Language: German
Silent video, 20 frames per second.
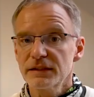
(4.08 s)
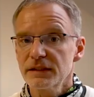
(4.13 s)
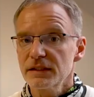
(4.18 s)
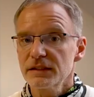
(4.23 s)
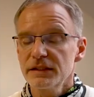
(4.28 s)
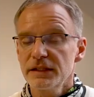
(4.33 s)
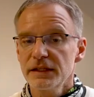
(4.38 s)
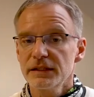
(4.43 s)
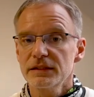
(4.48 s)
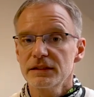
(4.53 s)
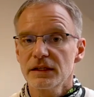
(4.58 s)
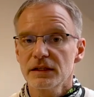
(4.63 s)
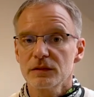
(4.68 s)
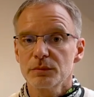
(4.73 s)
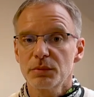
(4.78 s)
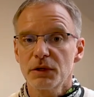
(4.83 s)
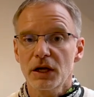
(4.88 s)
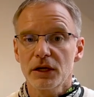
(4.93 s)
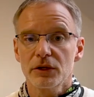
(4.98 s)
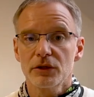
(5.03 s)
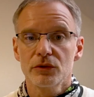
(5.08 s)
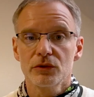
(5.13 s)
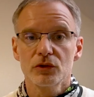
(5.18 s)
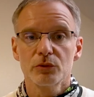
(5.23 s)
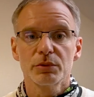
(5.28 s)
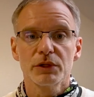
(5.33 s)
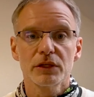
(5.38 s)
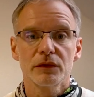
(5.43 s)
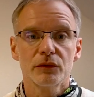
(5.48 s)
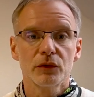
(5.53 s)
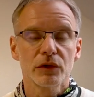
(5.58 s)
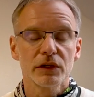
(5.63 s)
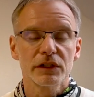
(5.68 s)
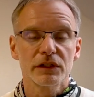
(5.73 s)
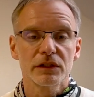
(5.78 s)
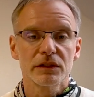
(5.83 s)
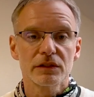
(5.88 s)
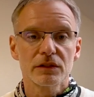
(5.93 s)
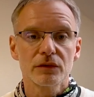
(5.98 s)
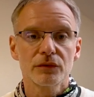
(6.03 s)
das jetzt, dass Plug-in-Hybrid wirklich
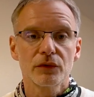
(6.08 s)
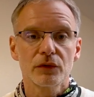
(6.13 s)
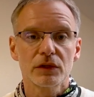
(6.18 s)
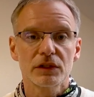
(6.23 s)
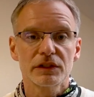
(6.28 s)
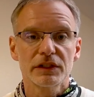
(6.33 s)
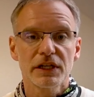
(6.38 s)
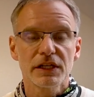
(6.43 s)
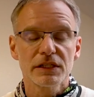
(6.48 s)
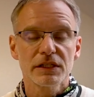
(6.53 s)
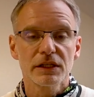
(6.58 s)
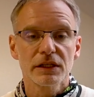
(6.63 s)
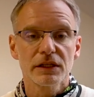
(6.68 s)
eine sinnvolle Technik